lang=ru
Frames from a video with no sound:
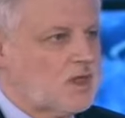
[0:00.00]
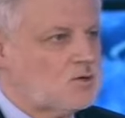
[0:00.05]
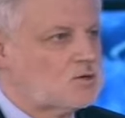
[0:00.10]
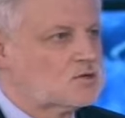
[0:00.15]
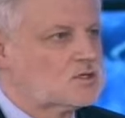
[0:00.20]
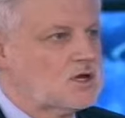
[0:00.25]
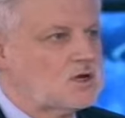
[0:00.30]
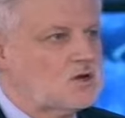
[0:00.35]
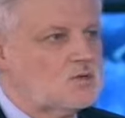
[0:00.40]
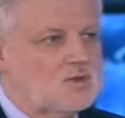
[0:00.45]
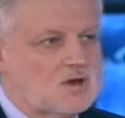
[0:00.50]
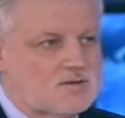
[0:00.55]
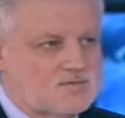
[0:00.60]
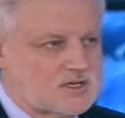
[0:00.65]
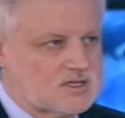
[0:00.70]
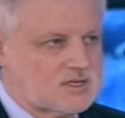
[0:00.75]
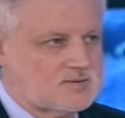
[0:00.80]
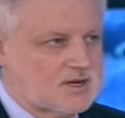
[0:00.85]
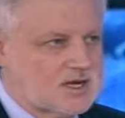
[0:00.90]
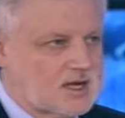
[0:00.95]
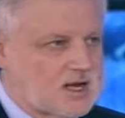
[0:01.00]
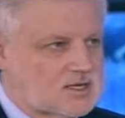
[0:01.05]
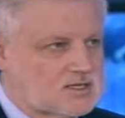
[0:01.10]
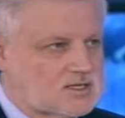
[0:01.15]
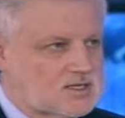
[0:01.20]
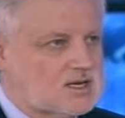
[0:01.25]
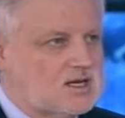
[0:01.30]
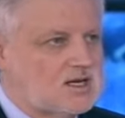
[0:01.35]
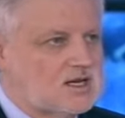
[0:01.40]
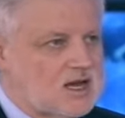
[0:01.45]
от любых
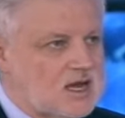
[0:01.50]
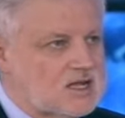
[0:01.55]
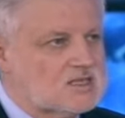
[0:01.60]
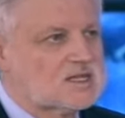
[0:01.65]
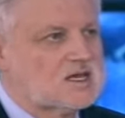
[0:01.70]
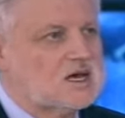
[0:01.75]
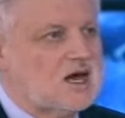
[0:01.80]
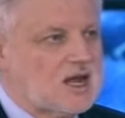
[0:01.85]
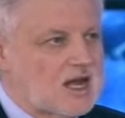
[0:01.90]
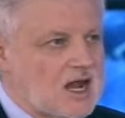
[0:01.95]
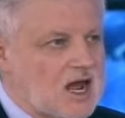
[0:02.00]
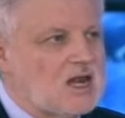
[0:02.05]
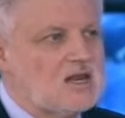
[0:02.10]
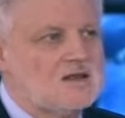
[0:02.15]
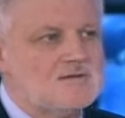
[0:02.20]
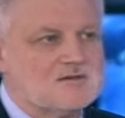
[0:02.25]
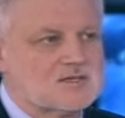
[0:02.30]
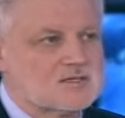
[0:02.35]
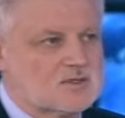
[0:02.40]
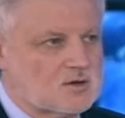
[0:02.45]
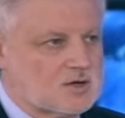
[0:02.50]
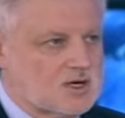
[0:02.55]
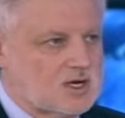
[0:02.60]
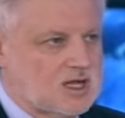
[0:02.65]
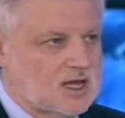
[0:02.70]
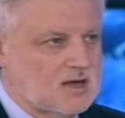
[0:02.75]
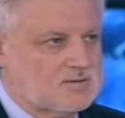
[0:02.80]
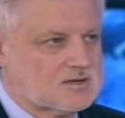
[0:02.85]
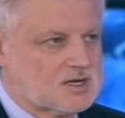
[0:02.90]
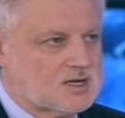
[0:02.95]
фальсификаций. Это реально высокая
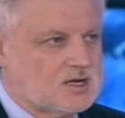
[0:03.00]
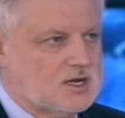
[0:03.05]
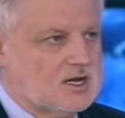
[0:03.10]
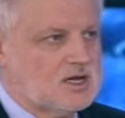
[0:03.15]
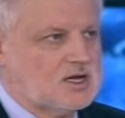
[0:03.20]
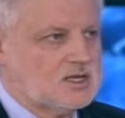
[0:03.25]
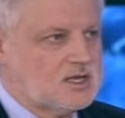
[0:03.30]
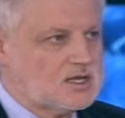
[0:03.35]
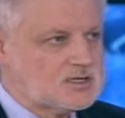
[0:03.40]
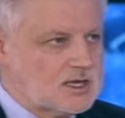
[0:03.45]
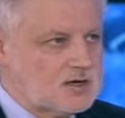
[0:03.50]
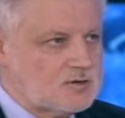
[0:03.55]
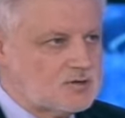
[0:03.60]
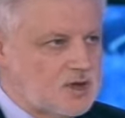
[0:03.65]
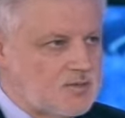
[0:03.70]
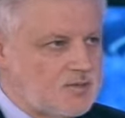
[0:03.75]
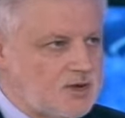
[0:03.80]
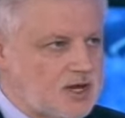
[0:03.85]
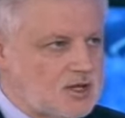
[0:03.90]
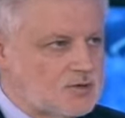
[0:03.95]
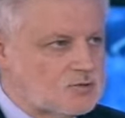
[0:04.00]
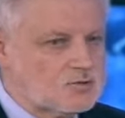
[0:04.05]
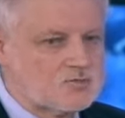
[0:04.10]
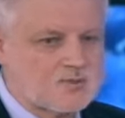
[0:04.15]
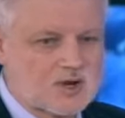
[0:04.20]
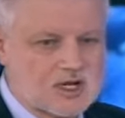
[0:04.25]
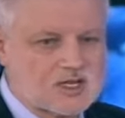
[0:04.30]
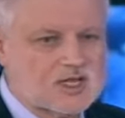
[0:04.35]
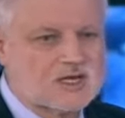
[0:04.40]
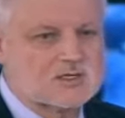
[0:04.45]
явка. Если люди придут,
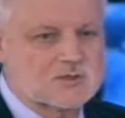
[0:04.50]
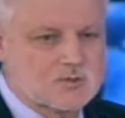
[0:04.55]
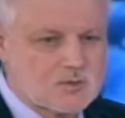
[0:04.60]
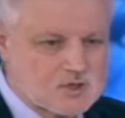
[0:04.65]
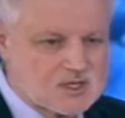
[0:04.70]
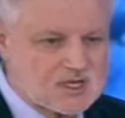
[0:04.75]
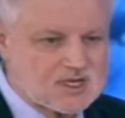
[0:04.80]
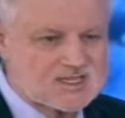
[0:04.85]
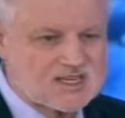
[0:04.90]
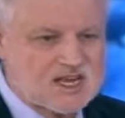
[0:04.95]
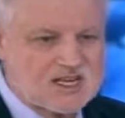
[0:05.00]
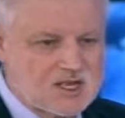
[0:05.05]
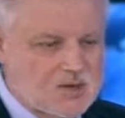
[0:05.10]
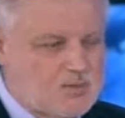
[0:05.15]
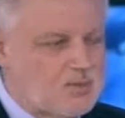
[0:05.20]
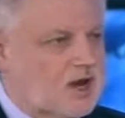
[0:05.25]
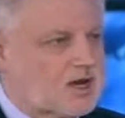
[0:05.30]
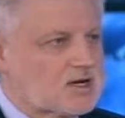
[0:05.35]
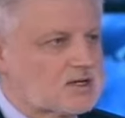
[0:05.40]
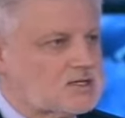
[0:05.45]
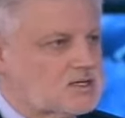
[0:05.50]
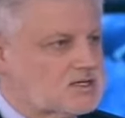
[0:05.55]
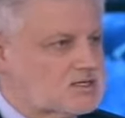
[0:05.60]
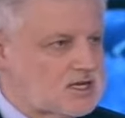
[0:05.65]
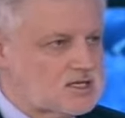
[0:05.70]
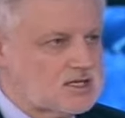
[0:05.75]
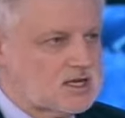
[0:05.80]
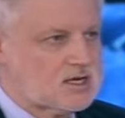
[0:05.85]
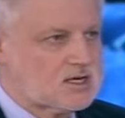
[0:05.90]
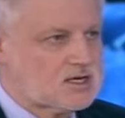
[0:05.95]
проголосуют за те партии,
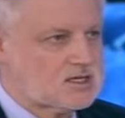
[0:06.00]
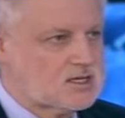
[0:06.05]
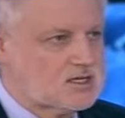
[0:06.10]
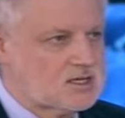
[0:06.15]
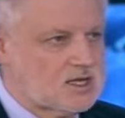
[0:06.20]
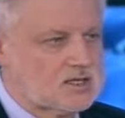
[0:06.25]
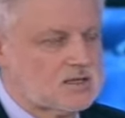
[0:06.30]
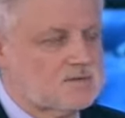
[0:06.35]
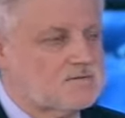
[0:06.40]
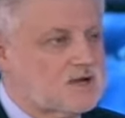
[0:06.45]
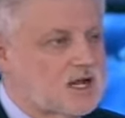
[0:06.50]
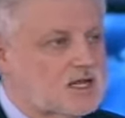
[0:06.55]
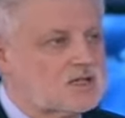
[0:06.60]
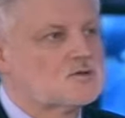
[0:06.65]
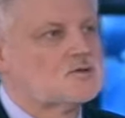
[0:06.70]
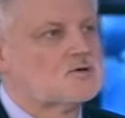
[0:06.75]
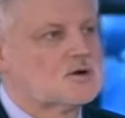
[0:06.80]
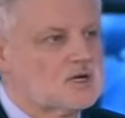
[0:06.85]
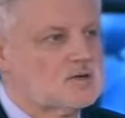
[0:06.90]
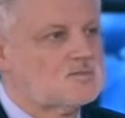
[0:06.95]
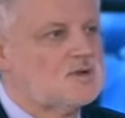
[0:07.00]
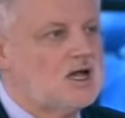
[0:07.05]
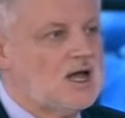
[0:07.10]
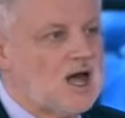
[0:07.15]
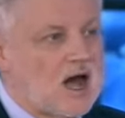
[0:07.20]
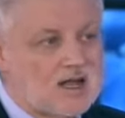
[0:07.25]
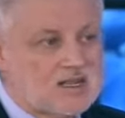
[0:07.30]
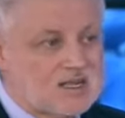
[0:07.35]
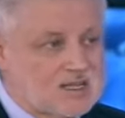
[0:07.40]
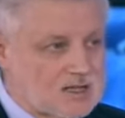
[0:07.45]
за тех тех кандидатов, которым
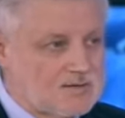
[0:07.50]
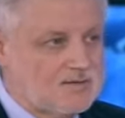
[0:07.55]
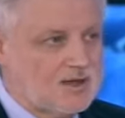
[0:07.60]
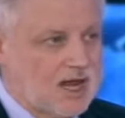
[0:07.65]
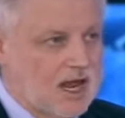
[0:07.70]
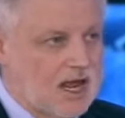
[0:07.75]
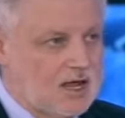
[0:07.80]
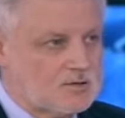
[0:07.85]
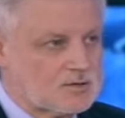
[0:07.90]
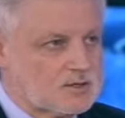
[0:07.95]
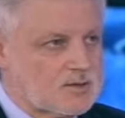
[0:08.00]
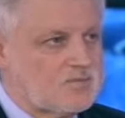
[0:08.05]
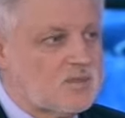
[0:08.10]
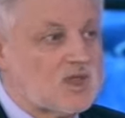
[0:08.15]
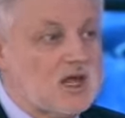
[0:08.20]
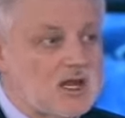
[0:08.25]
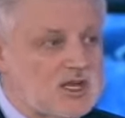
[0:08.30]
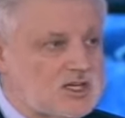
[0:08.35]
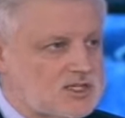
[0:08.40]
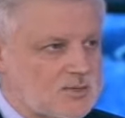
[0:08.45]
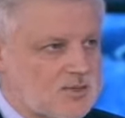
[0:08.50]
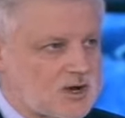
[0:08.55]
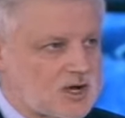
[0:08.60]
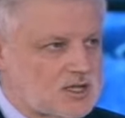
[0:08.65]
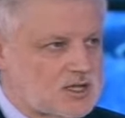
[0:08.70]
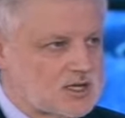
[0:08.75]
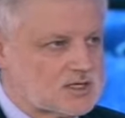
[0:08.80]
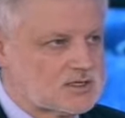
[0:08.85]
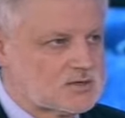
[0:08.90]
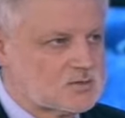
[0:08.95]
они доверяют, лично
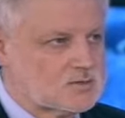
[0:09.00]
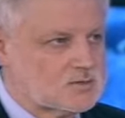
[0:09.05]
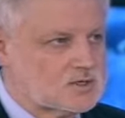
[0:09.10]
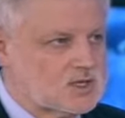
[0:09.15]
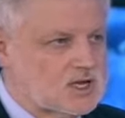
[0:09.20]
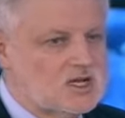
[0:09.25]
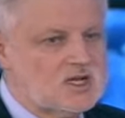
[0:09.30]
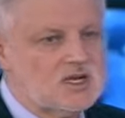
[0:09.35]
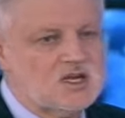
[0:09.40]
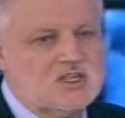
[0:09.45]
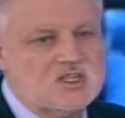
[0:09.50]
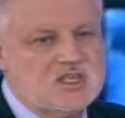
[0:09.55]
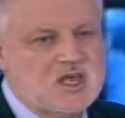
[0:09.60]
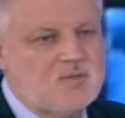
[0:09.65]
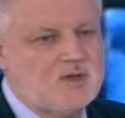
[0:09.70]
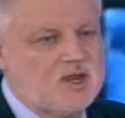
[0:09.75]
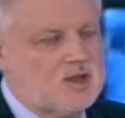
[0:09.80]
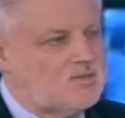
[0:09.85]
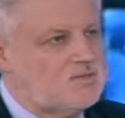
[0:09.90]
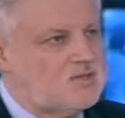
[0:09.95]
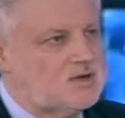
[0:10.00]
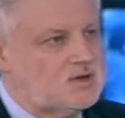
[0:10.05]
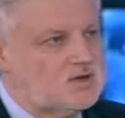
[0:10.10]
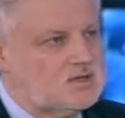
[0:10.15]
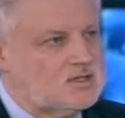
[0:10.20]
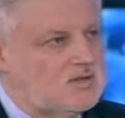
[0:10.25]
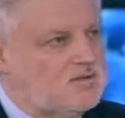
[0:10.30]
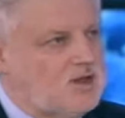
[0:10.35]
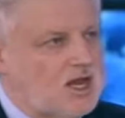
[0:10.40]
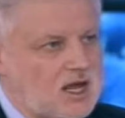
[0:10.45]
проголосуют, не пере... Э,
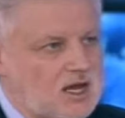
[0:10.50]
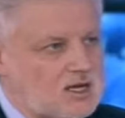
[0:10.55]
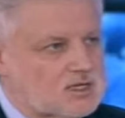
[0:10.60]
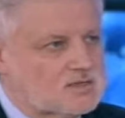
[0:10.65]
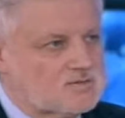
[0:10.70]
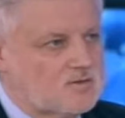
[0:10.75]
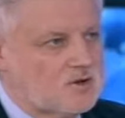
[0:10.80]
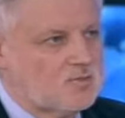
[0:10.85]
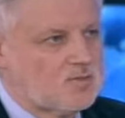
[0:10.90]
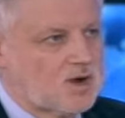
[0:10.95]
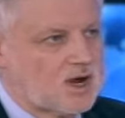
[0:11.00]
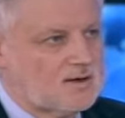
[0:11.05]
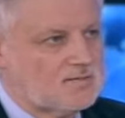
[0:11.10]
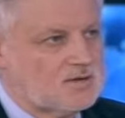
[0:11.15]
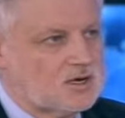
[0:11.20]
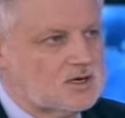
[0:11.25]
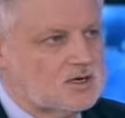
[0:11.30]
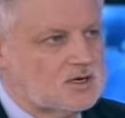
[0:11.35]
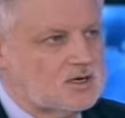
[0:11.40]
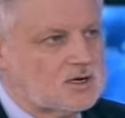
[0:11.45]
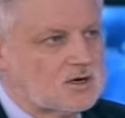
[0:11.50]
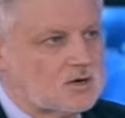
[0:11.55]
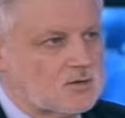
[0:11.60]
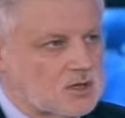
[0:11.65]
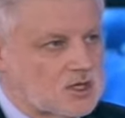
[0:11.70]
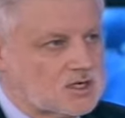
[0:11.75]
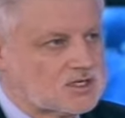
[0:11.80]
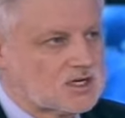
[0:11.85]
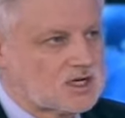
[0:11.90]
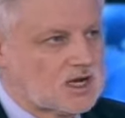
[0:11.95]
доверяя свое право
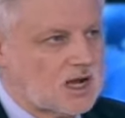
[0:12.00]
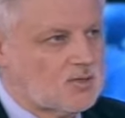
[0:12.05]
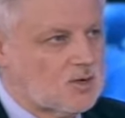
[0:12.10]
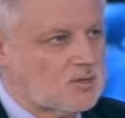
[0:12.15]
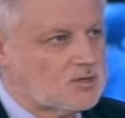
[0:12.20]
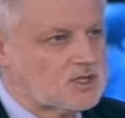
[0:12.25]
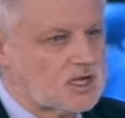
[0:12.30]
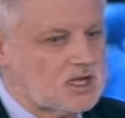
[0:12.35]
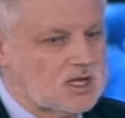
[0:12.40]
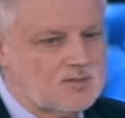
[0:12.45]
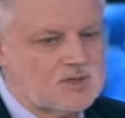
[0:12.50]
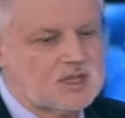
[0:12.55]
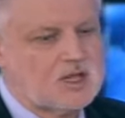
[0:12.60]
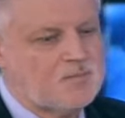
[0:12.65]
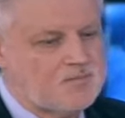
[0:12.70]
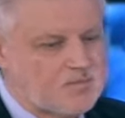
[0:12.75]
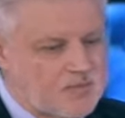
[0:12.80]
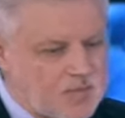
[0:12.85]
голоса кому бы то ни было,